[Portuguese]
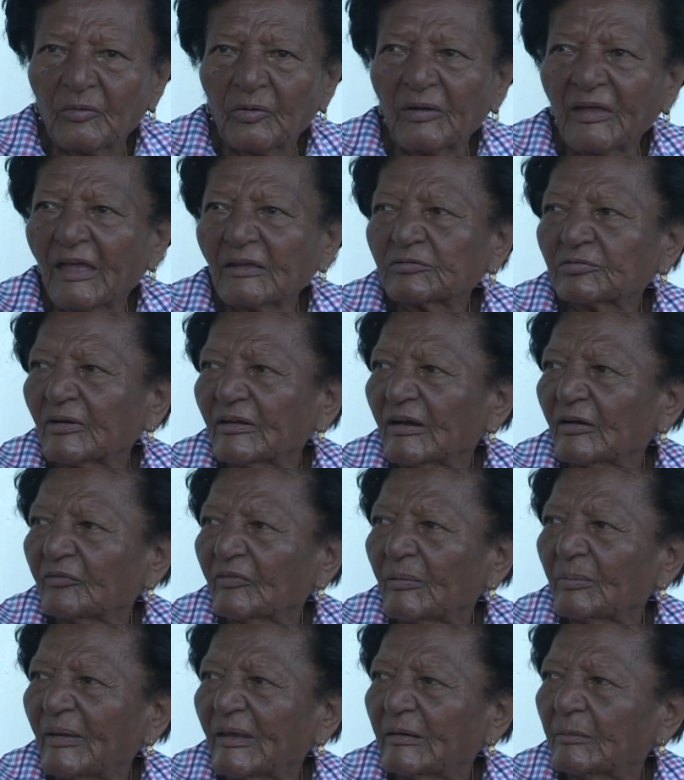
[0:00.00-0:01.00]
O Riachuelo
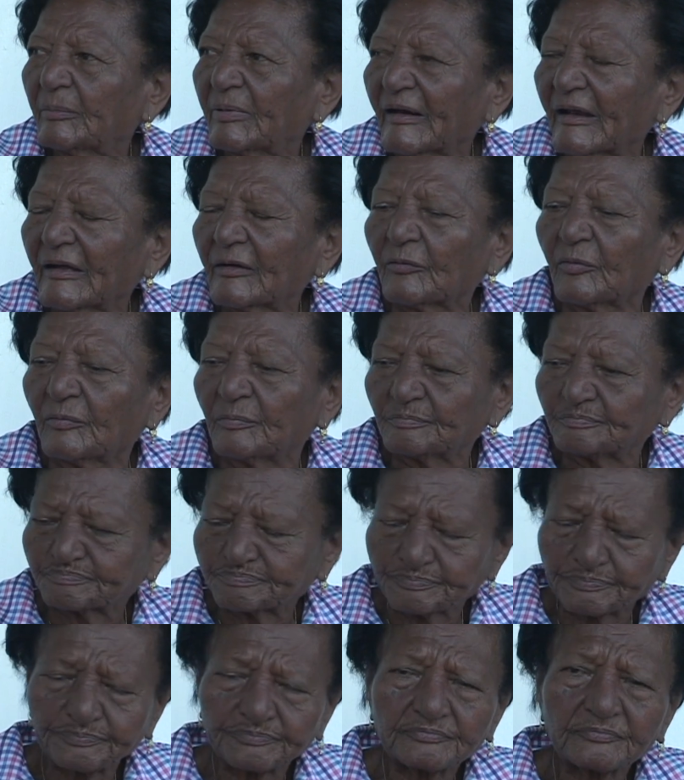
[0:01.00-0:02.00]
vermelho e branco
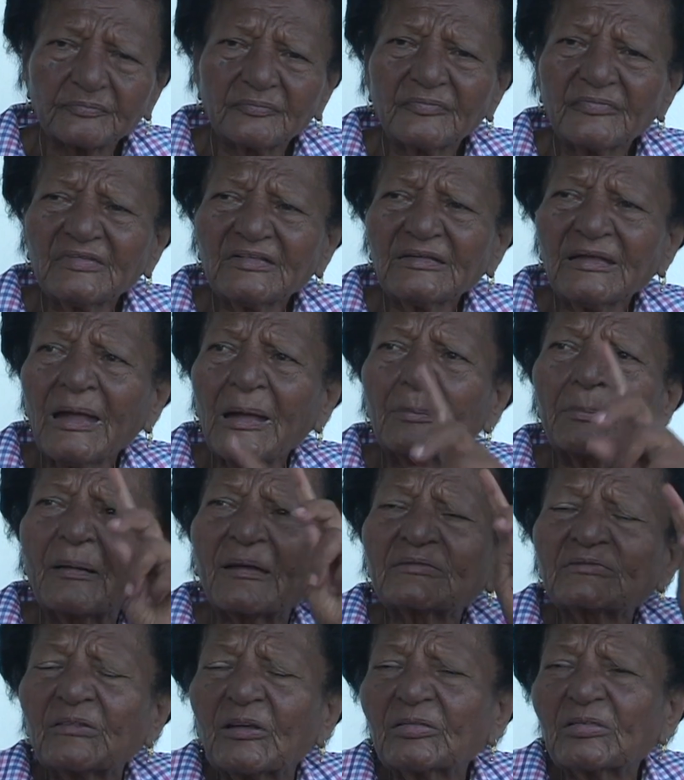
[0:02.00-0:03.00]

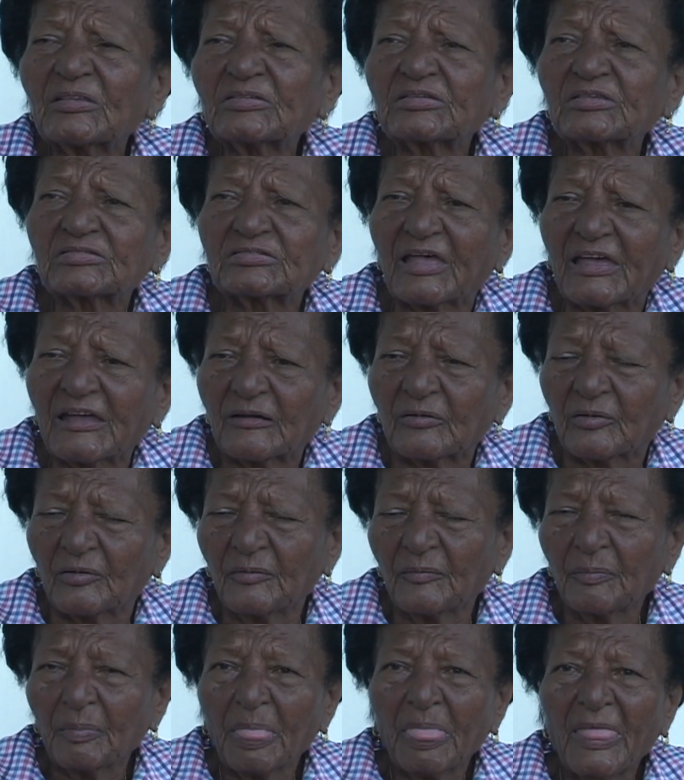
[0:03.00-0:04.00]
apareceu ah, nesse século.
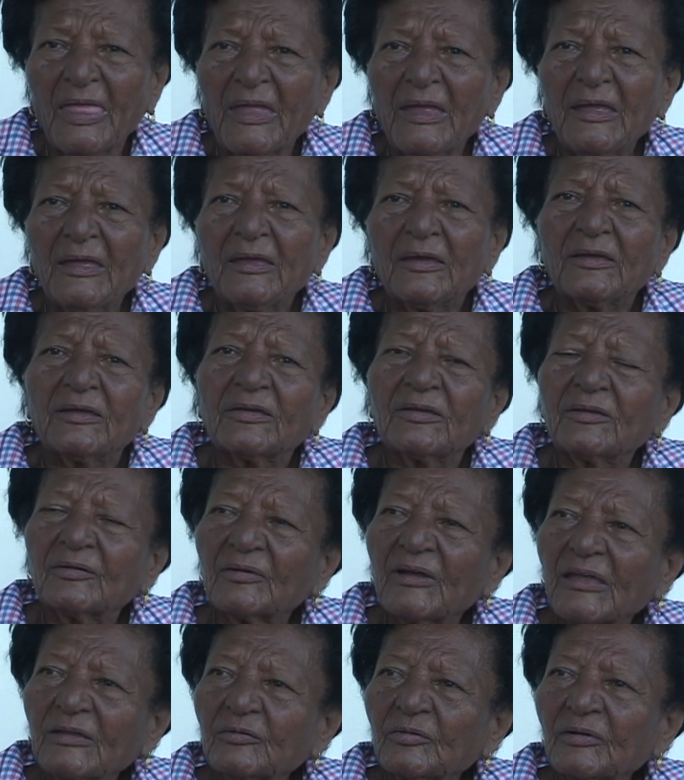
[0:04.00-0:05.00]
E
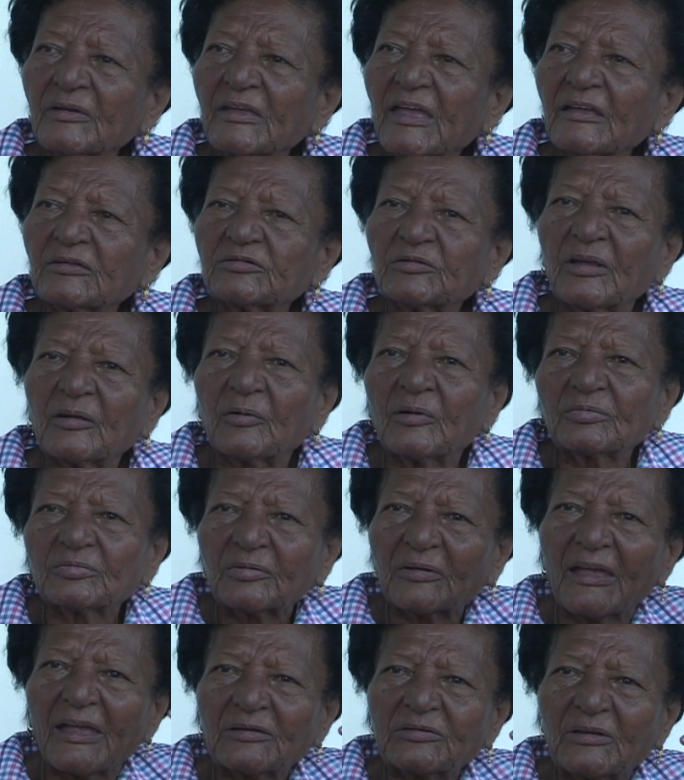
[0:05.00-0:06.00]
aí o Riachuelo, quando
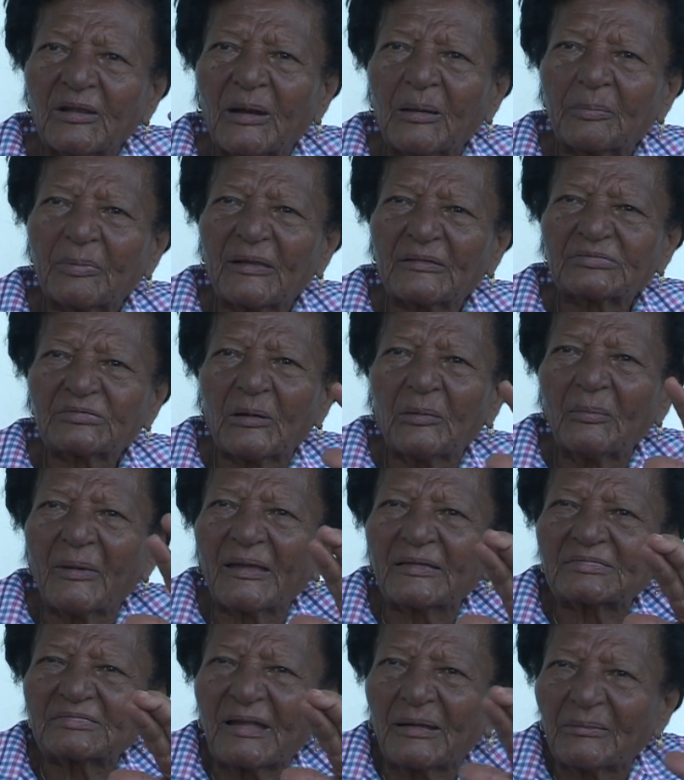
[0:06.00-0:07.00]
o Riachuelo apareceu,
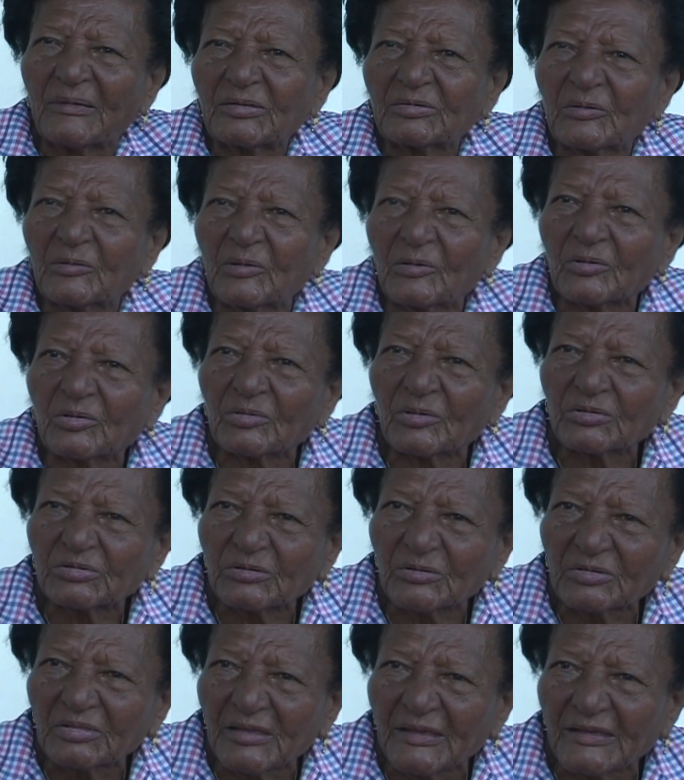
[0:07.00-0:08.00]
mas mas o Cruzul
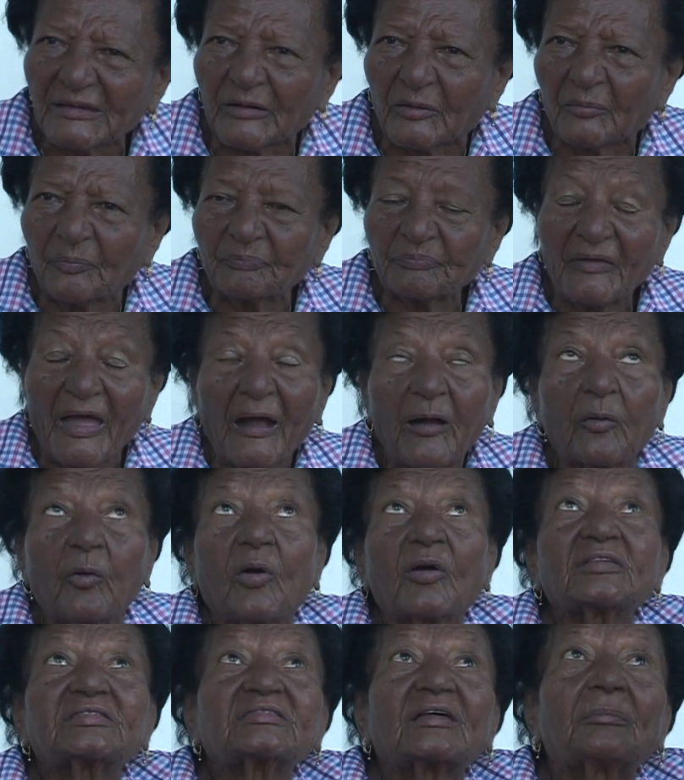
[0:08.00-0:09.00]
se uniram. A
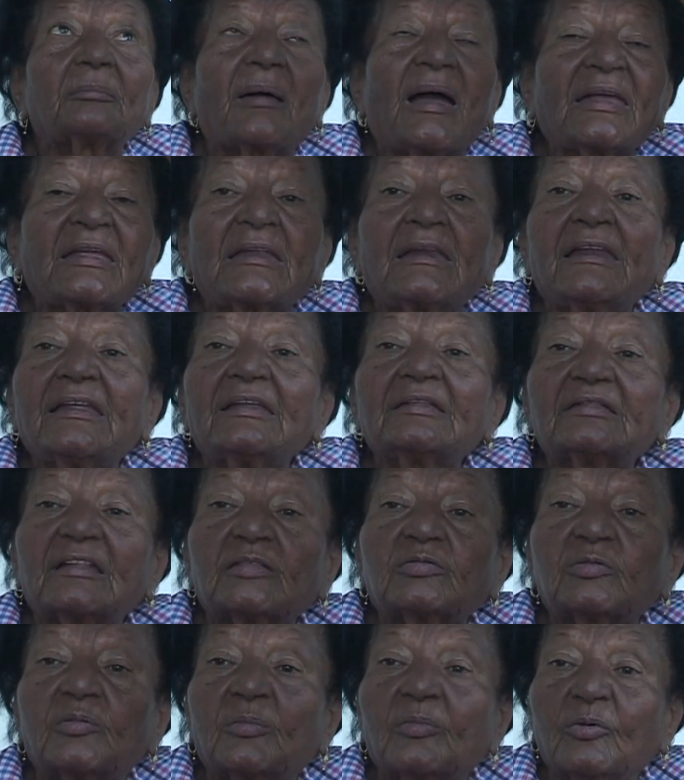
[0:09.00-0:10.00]
coisa mais linda
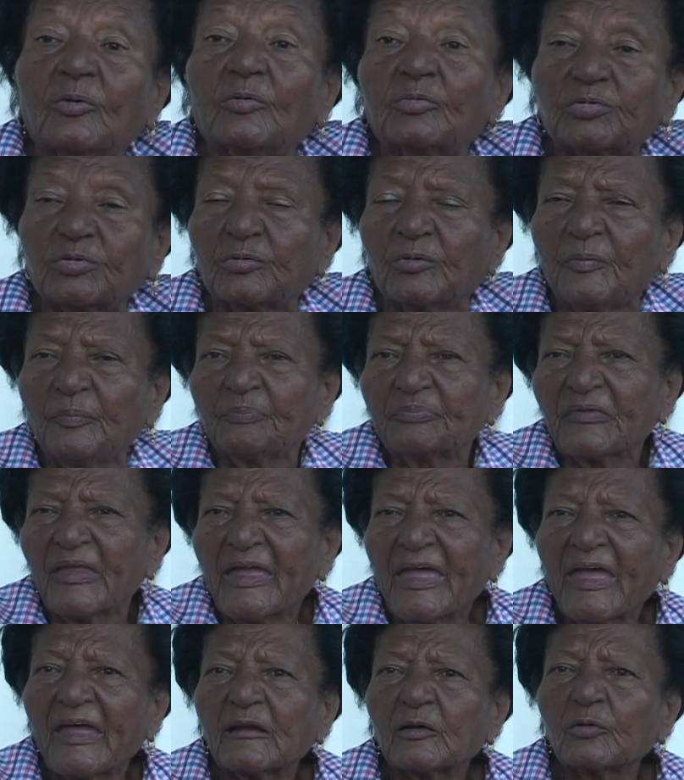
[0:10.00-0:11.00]
do mundo
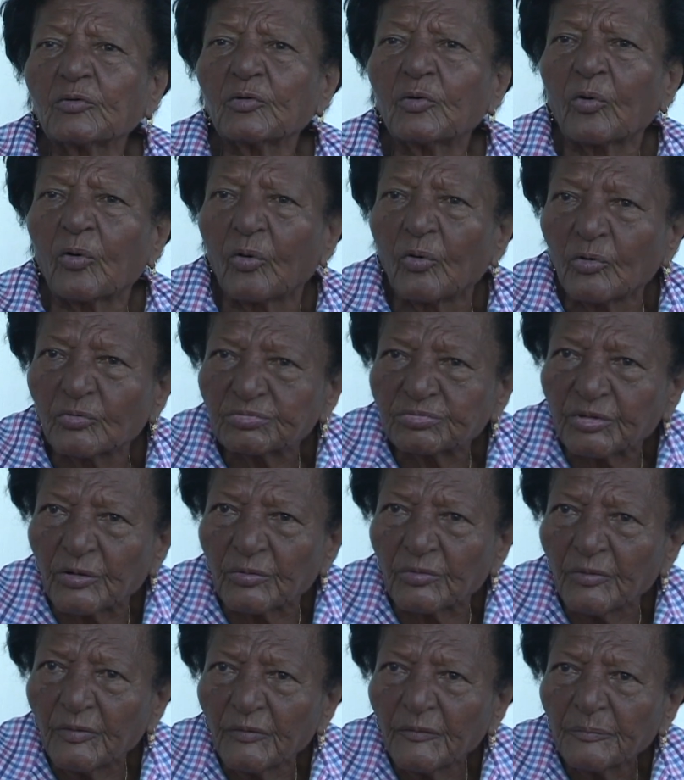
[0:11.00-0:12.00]
era o
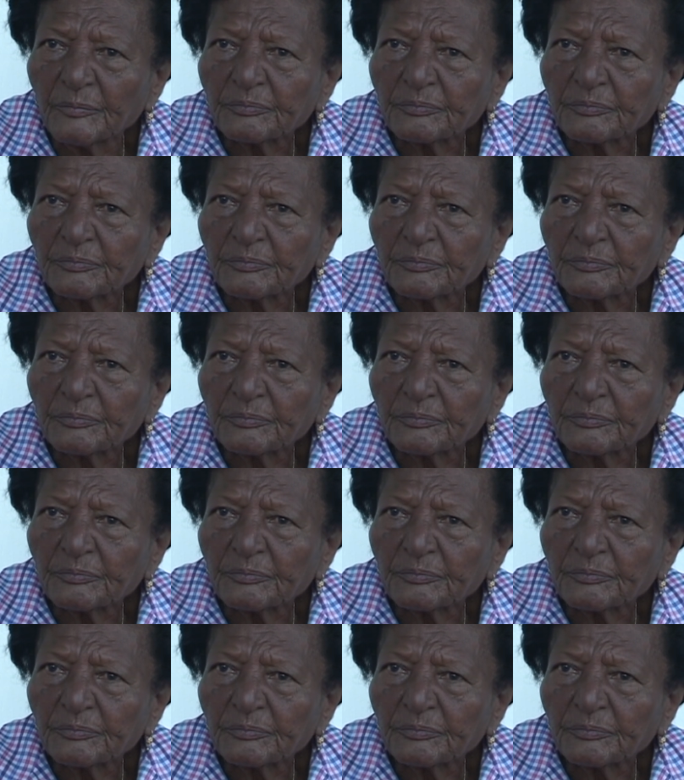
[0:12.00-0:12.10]
encontro